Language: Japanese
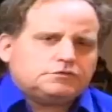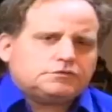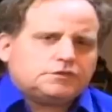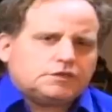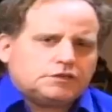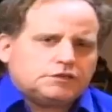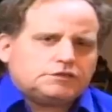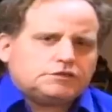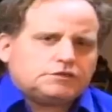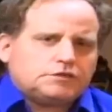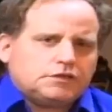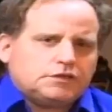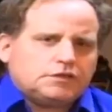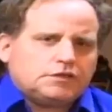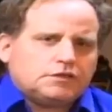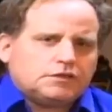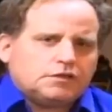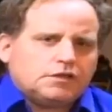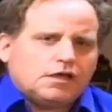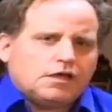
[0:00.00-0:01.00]
材し
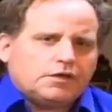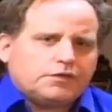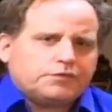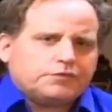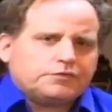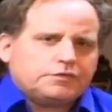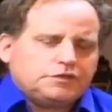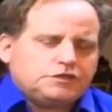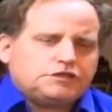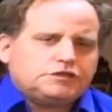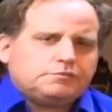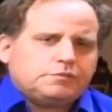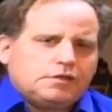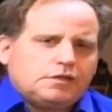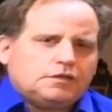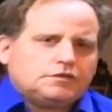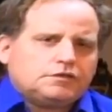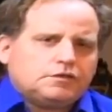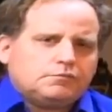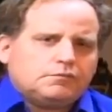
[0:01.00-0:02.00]
て、一
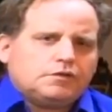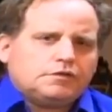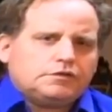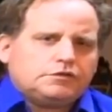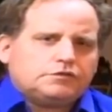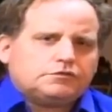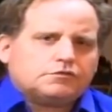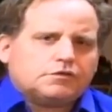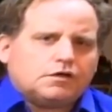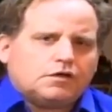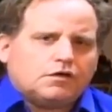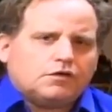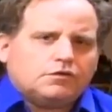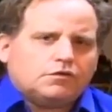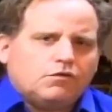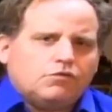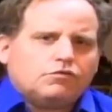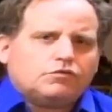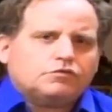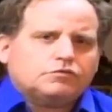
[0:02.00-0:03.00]
番頭いい人
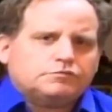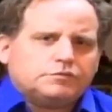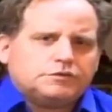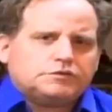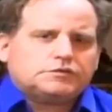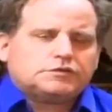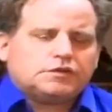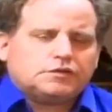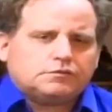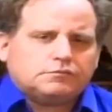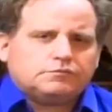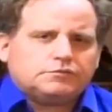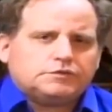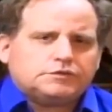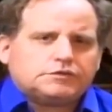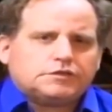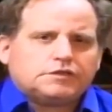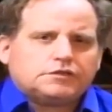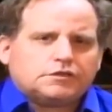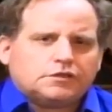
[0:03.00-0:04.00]
が多く見つ
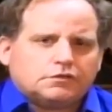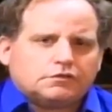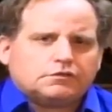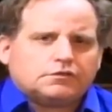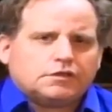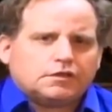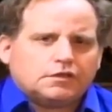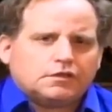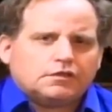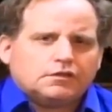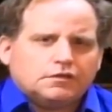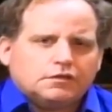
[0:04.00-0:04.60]
けたのはね、